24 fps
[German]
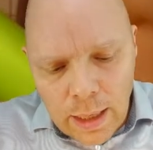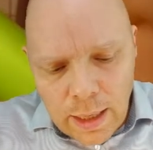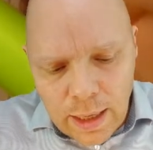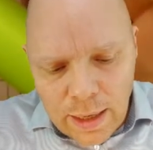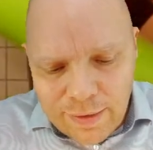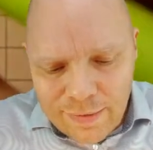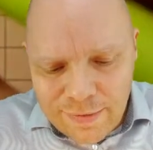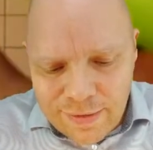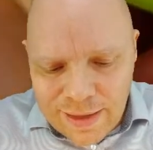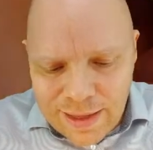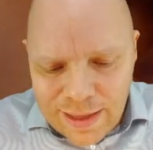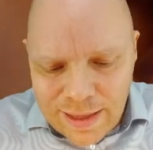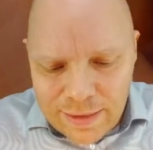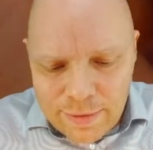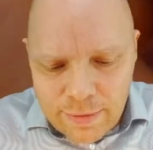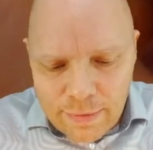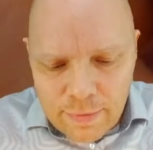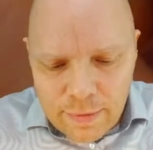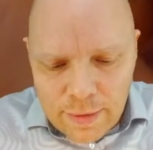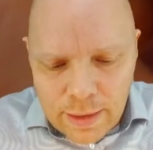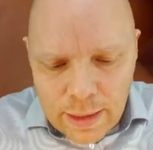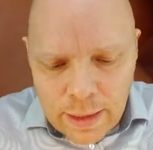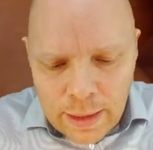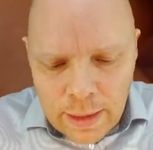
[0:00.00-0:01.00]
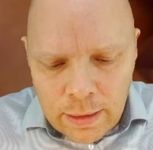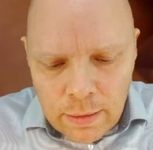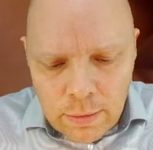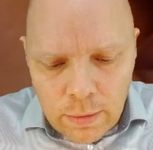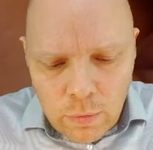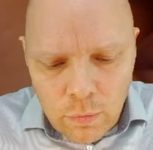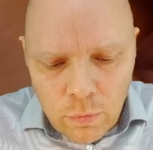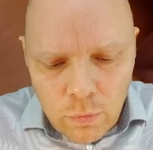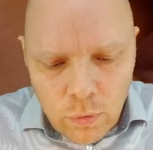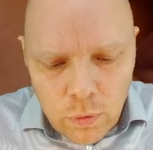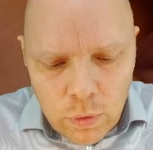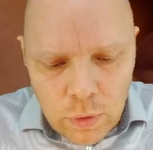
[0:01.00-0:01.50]
Es kann sein,
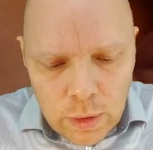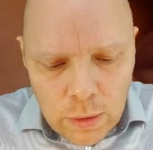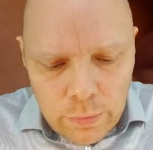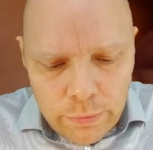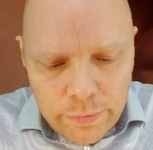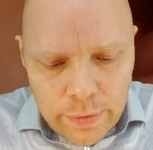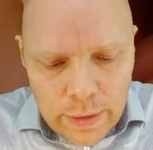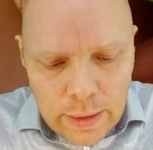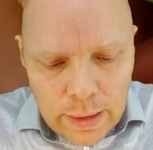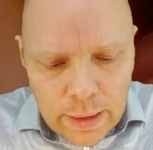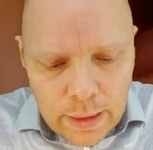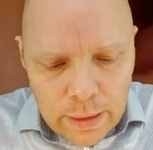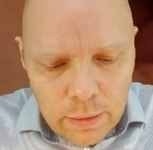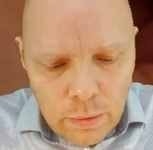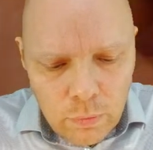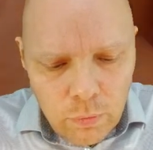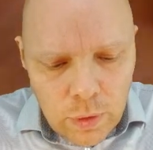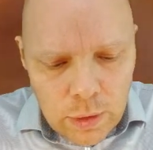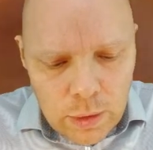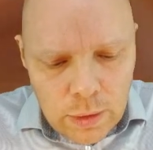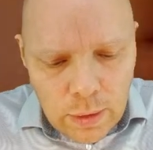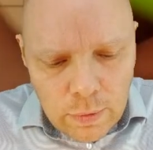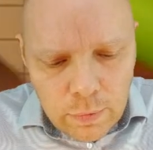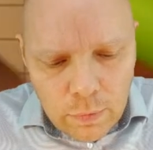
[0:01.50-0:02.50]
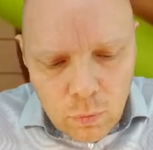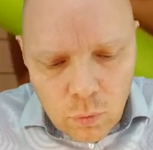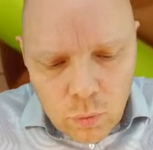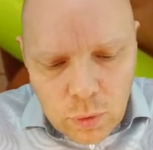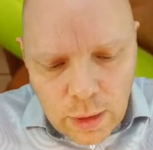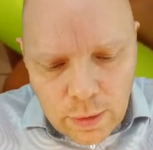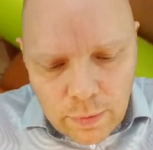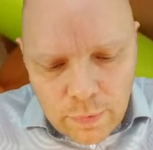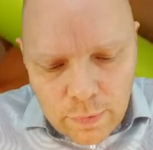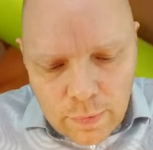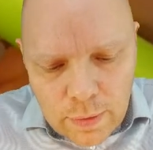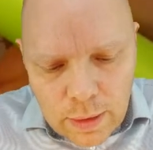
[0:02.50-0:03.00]
dass von dir verlangt wird, dass du
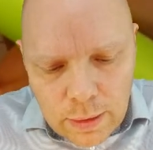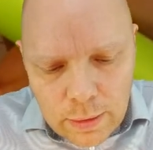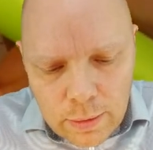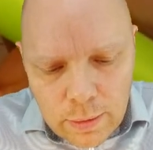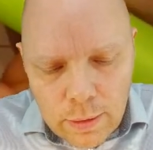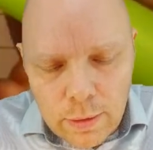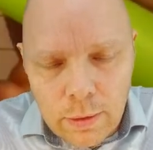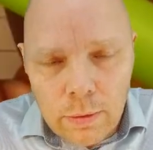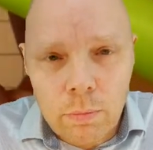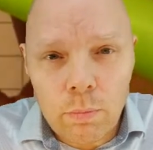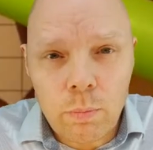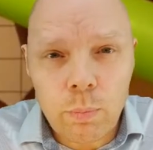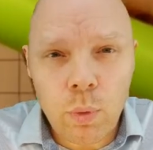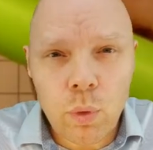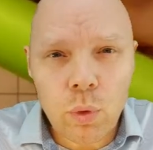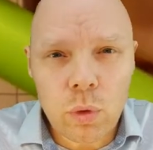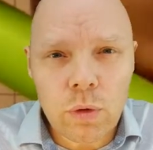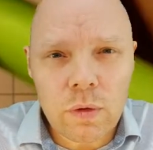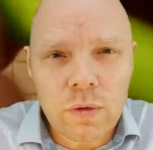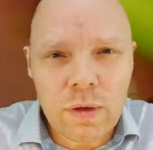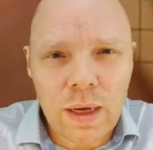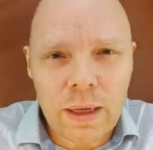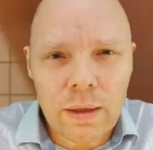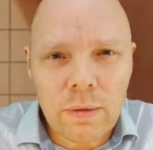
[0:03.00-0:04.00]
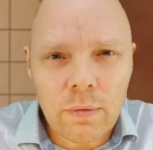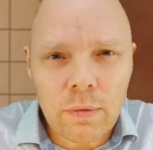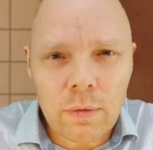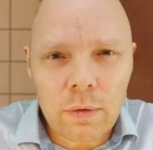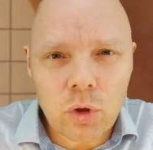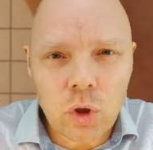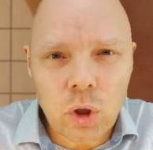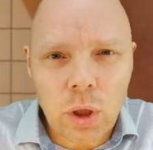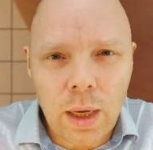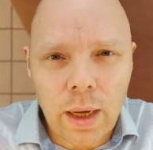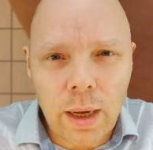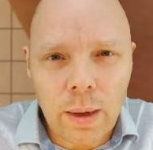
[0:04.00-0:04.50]
das dann in
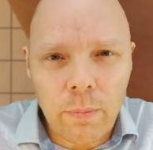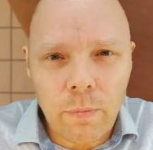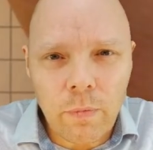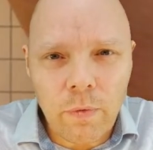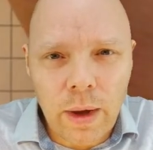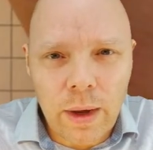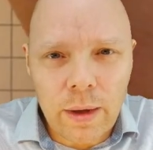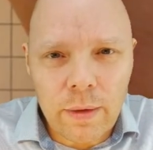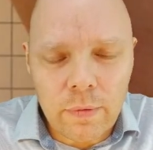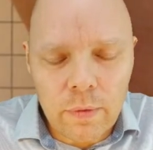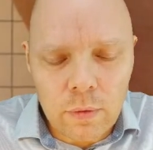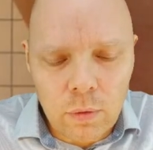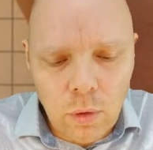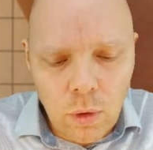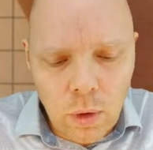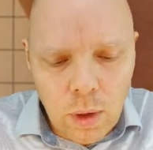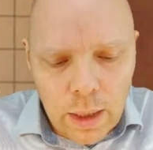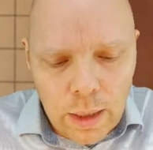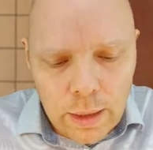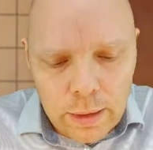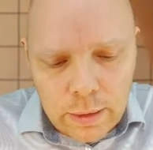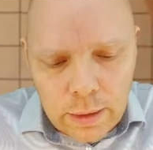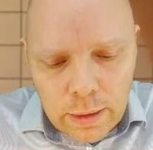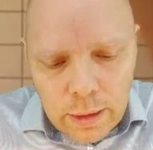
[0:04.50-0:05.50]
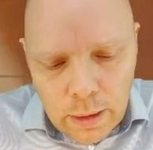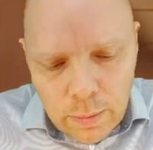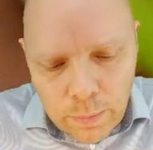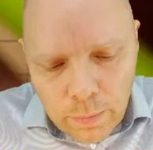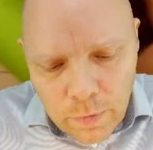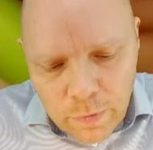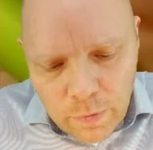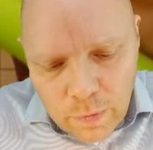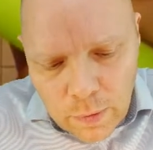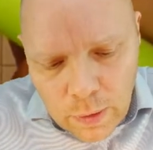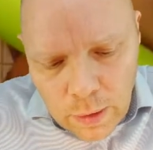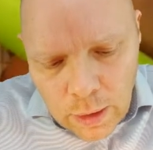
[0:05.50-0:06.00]
Potenzschreibweise noch
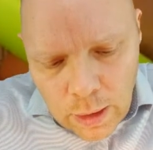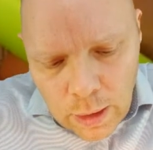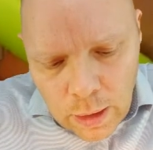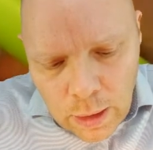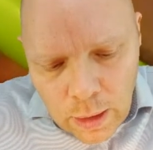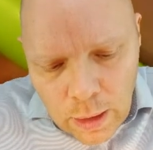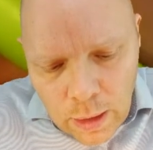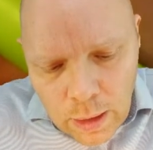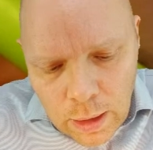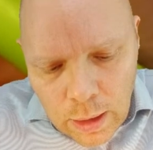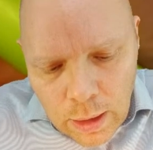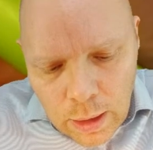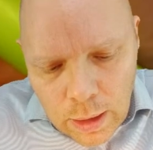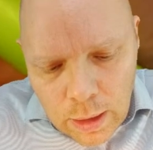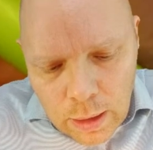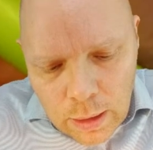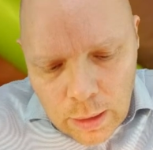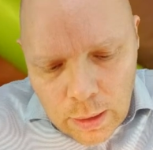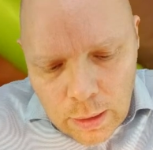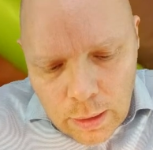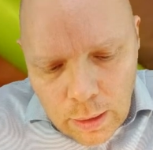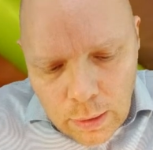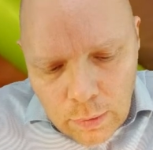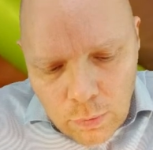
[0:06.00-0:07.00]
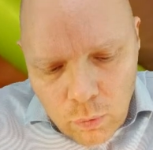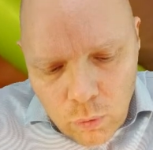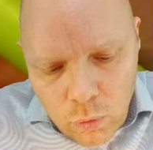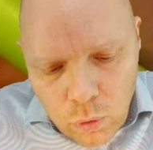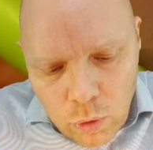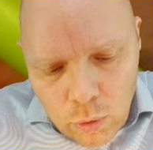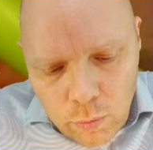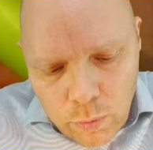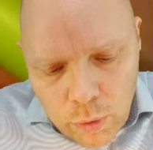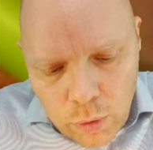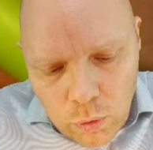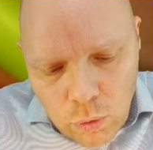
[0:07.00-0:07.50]
angibst. Das
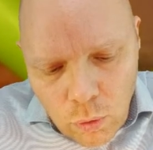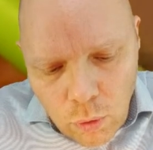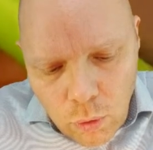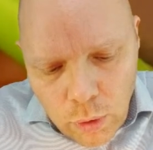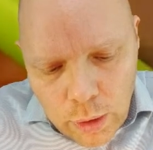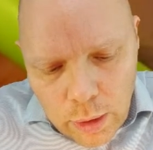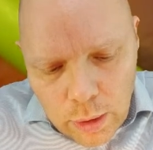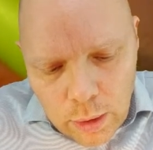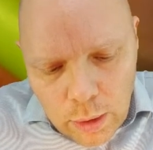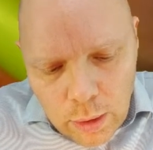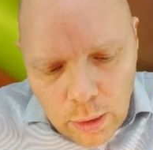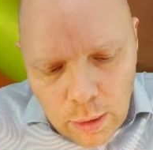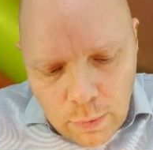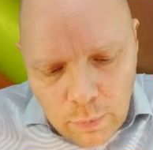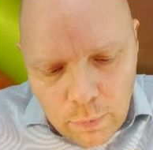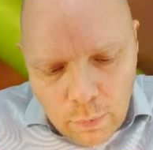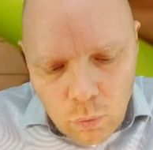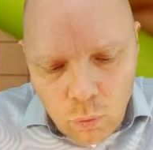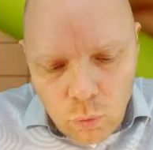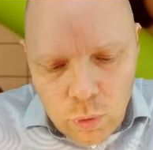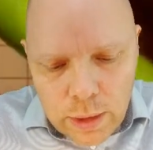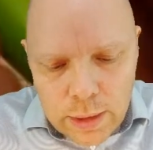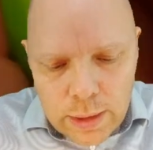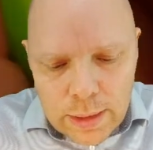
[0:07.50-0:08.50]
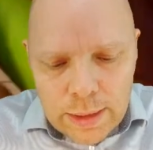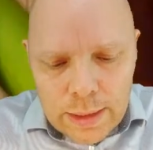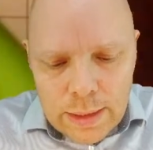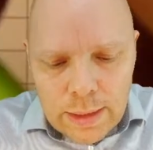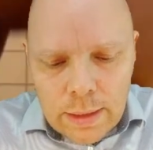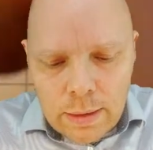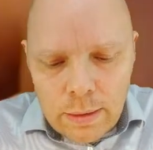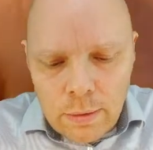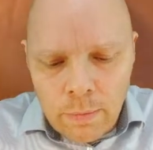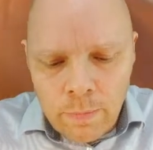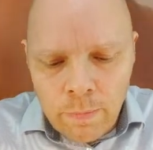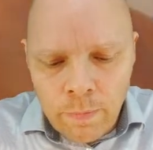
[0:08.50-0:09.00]
würde bedeuten, dass du
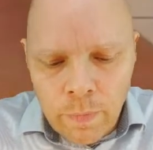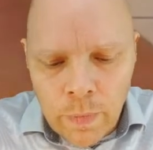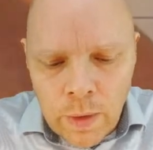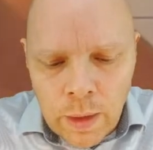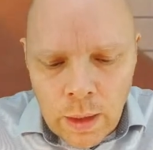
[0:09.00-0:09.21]
hier